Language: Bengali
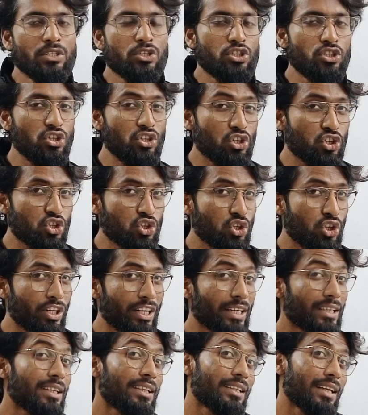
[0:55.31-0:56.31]
শিওরশট
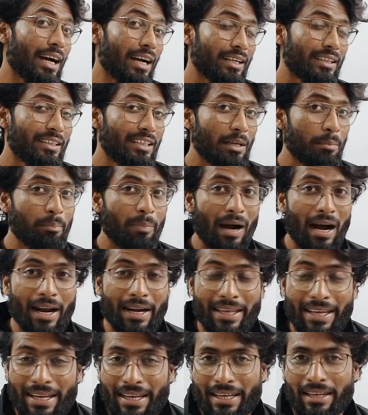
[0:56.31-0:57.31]
একটা থাকতে
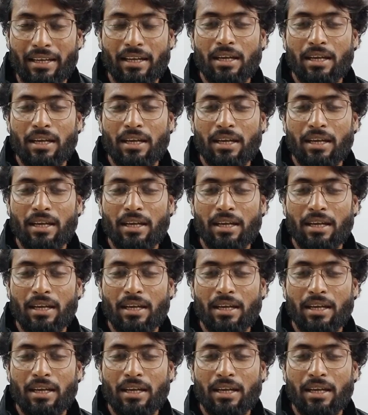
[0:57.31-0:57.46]
পারে